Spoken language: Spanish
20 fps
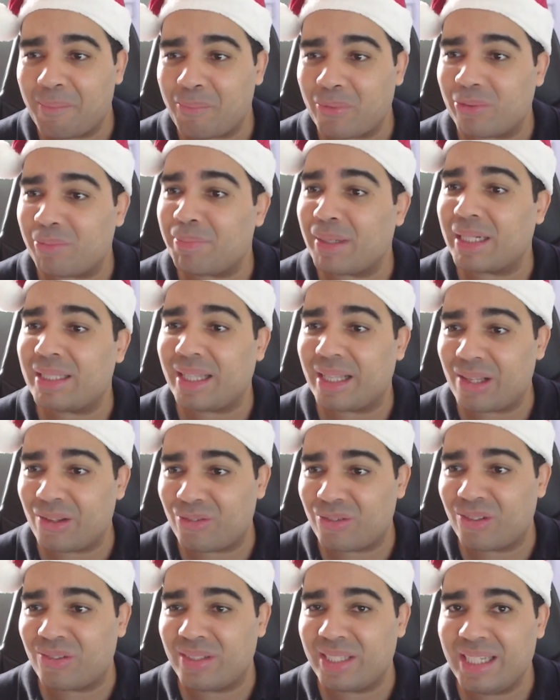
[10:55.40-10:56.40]
por parte de
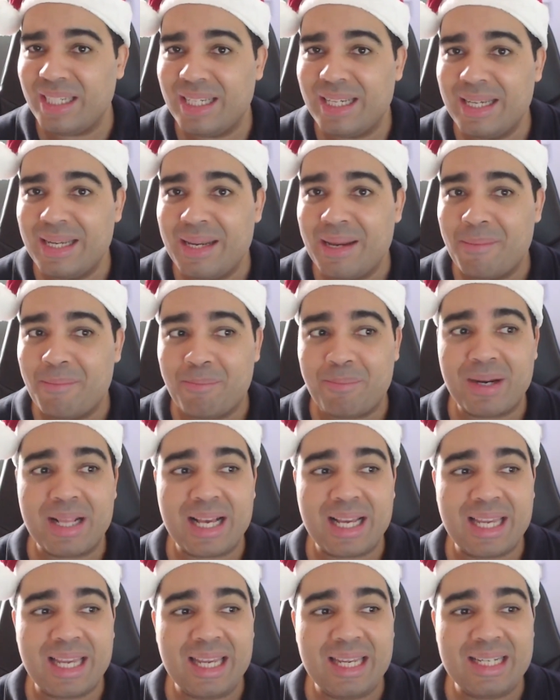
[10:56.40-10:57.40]
Sony
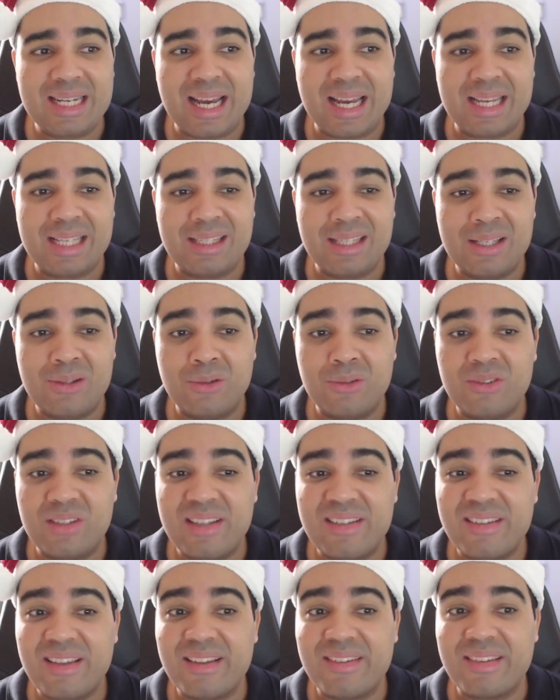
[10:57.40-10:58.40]
para que la gente no se
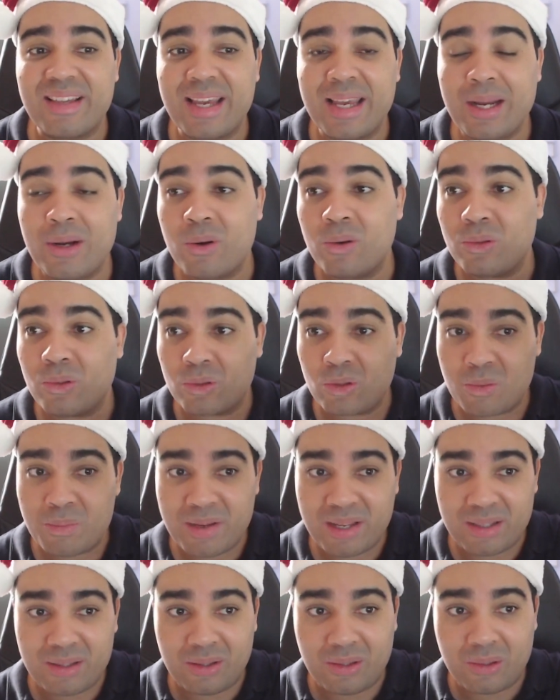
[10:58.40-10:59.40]
hiciese eco, no,
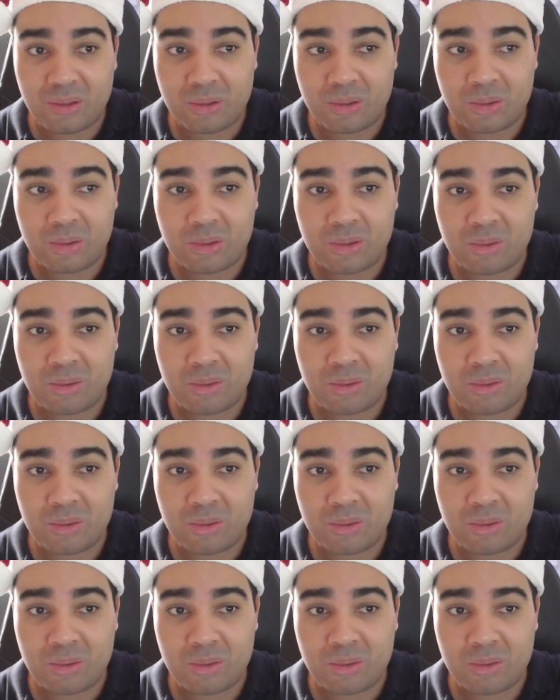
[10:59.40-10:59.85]
tome, no